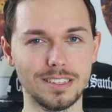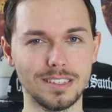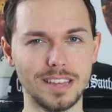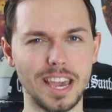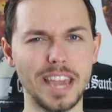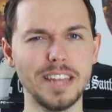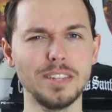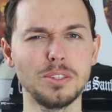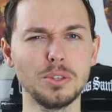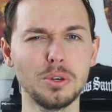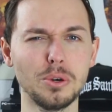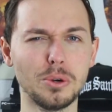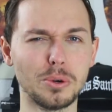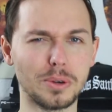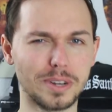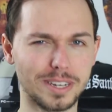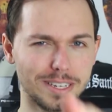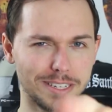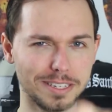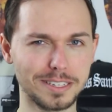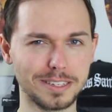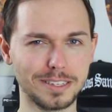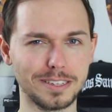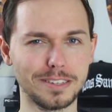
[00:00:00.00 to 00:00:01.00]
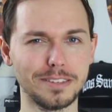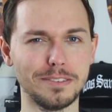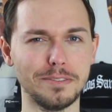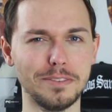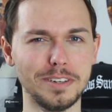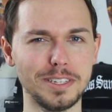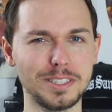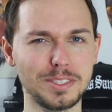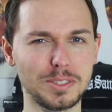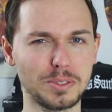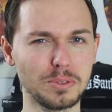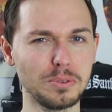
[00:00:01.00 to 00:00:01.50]
Hey du,
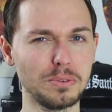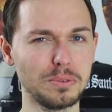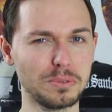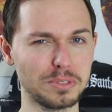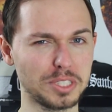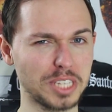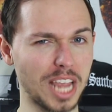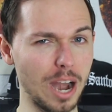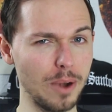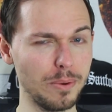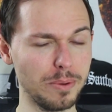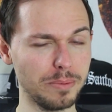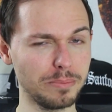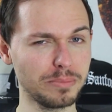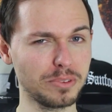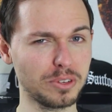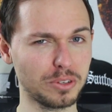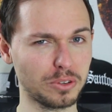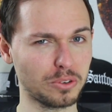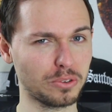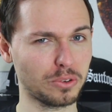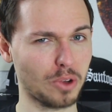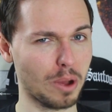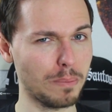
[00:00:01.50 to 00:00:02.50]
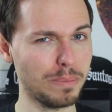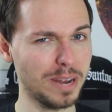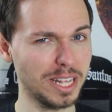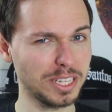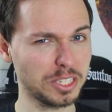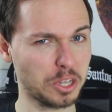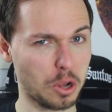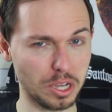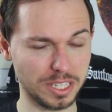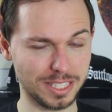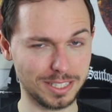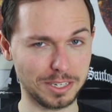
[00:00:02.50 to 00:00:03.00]
willst du Skyrim
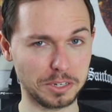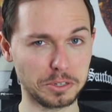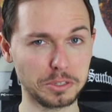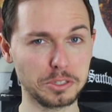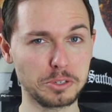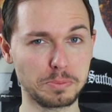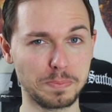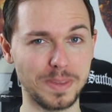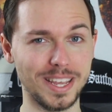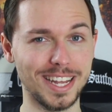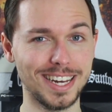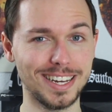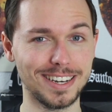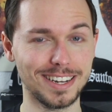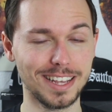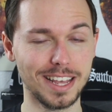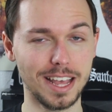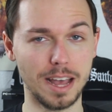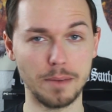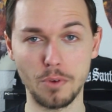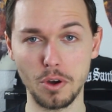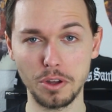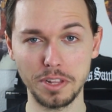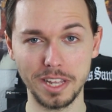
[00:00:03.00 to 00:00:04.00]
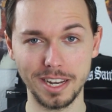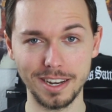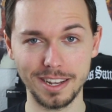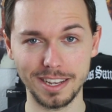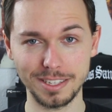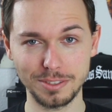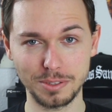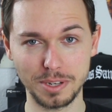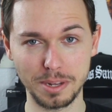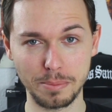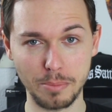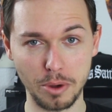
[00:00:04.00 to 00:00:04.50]
komplett kostenlos spielen. Am Wochenende
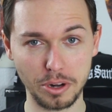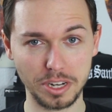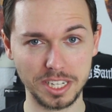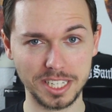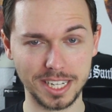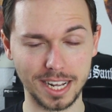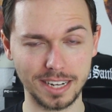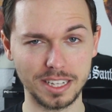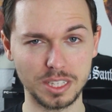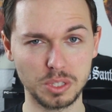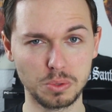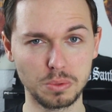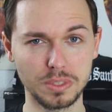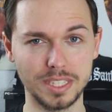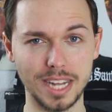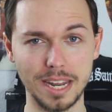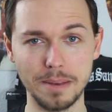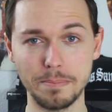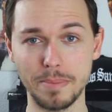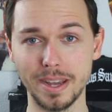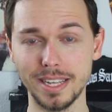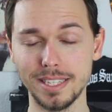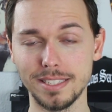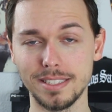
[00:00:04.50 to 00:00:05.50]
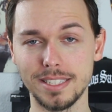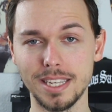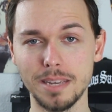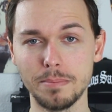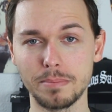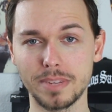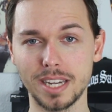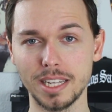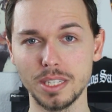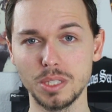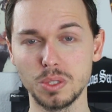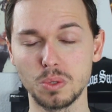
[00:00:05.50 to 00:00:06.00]
hast du die Möglichkeit dazu, denn bei
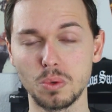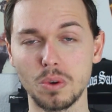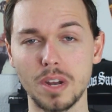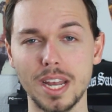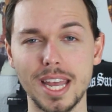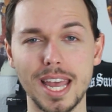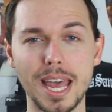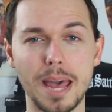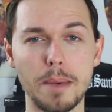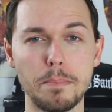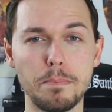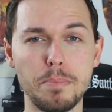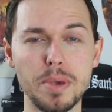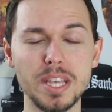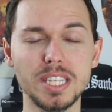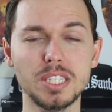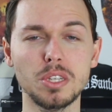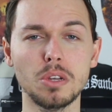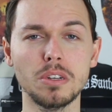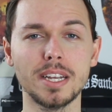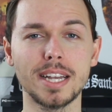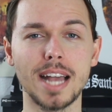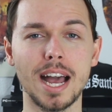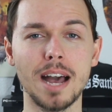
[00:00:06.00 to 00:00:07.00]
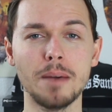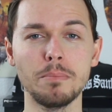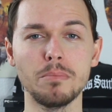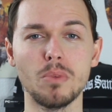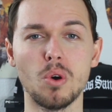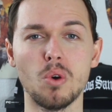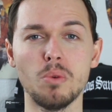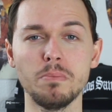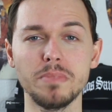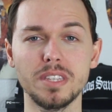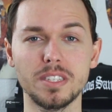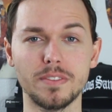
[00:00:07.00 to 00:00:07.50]
Steam kannst du bis
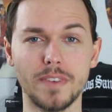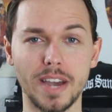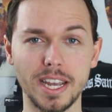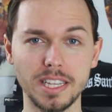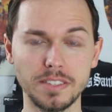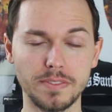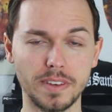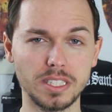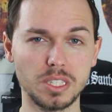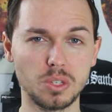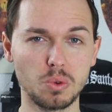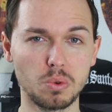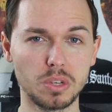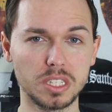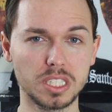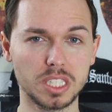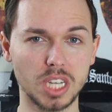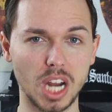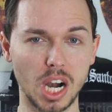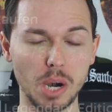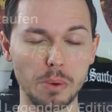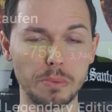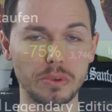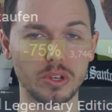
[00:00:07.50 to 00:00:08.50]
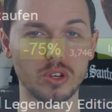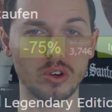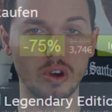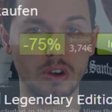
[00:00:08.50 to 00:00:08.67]
Sonntagabend um 22 Uhr Skyrim